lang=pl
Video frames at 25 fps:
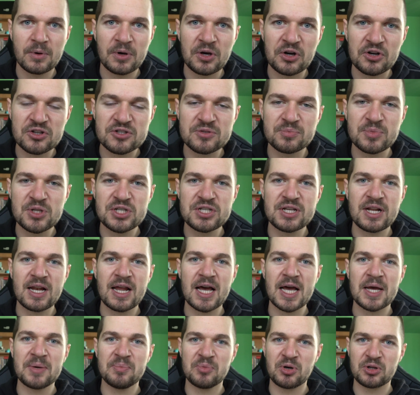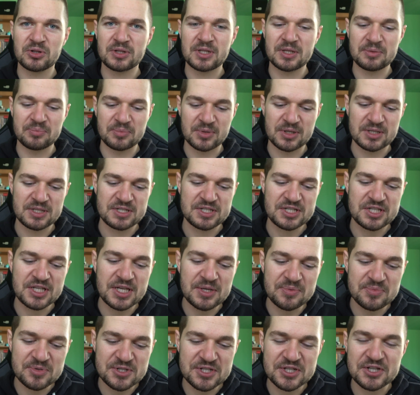rozmyślałem o tym. Z
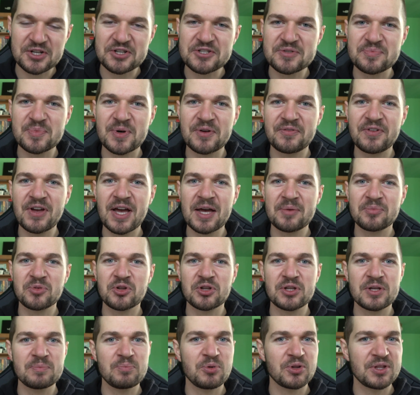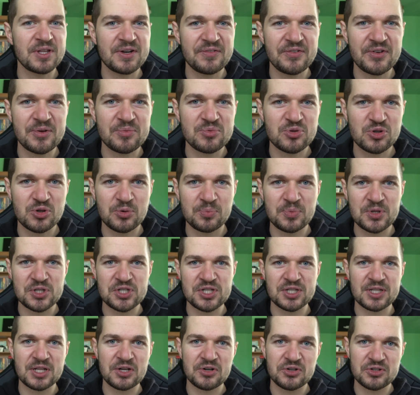kimś rozmawiałem, to nie potrafiłem skupić
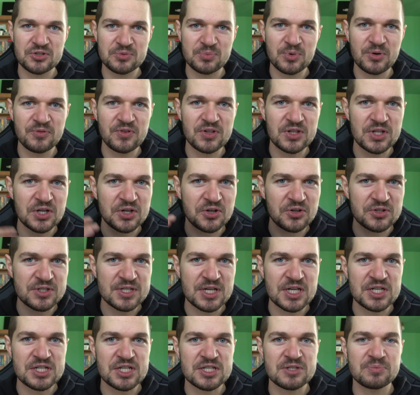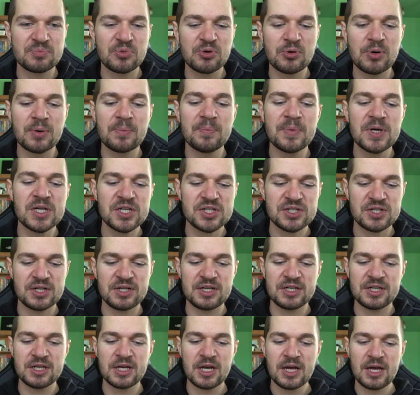się na rozmowie, tylko cały czas były
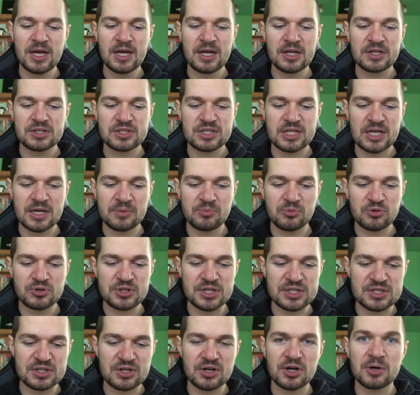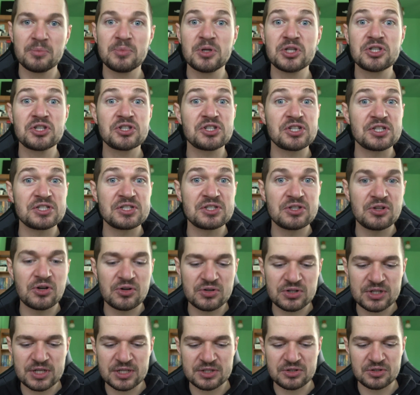myśli, co ja muszę zrobić, czy
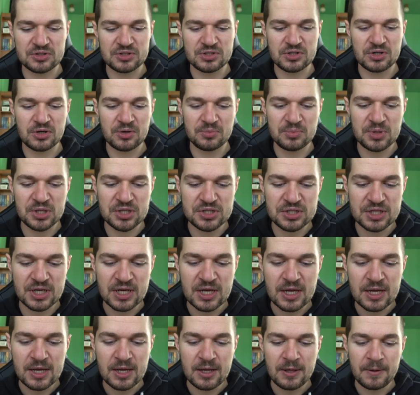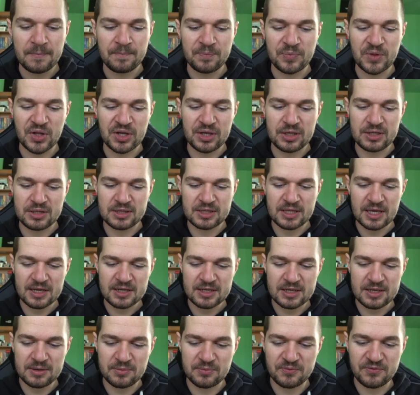zdążę to zrobić. No i
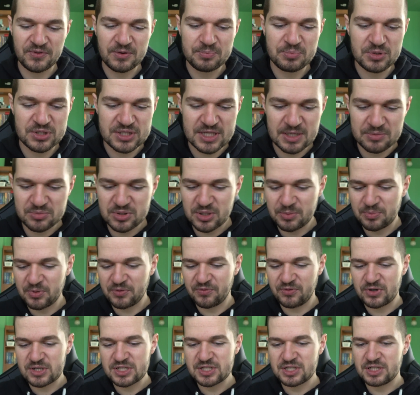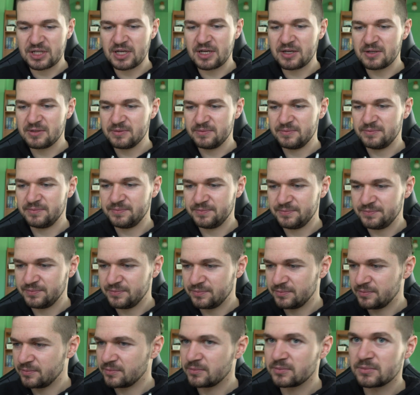taki wypisałem sobie właśnie,
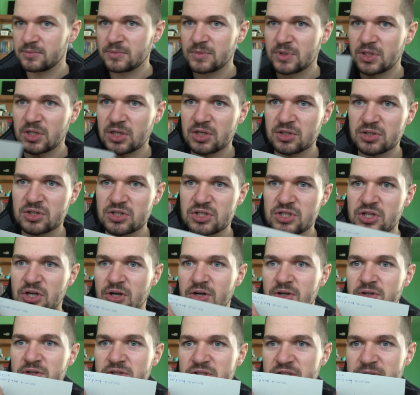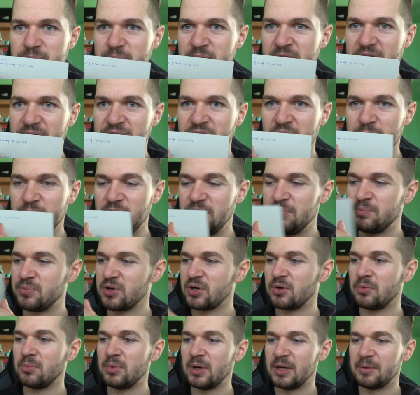co sprawia mi
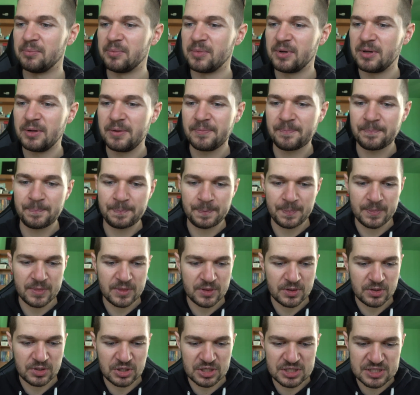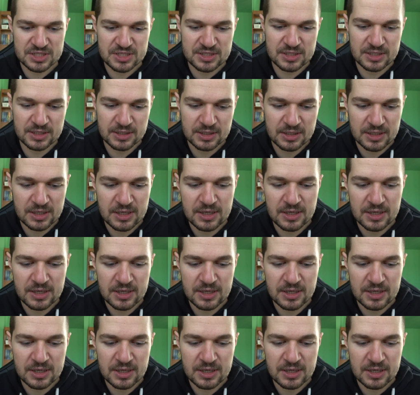problem. To jest